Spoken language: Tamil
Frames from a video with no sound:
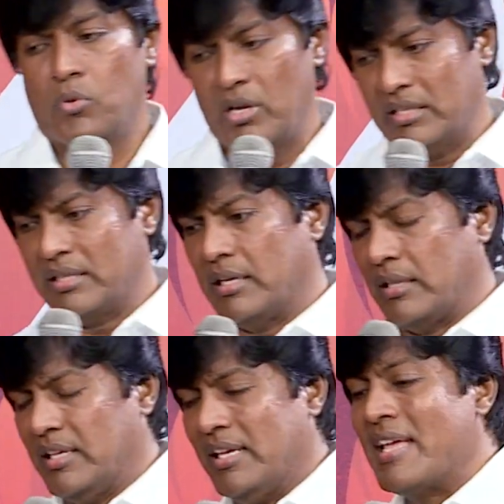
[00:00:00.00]

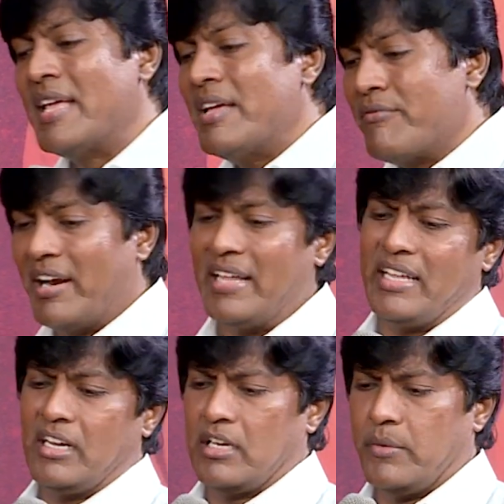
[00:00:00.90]
உலகத்திலிருந்து
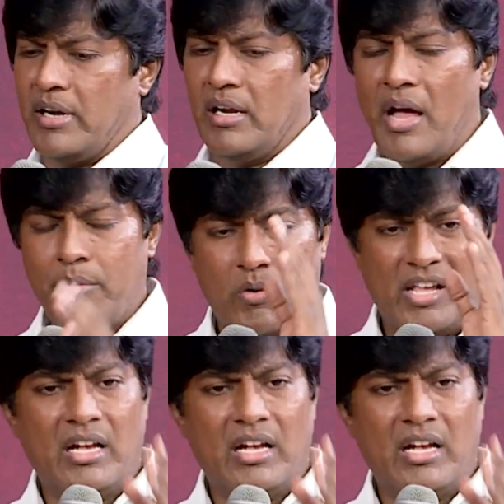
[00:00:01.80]
விலகி இருக்கிறவர்கள் அவருடைய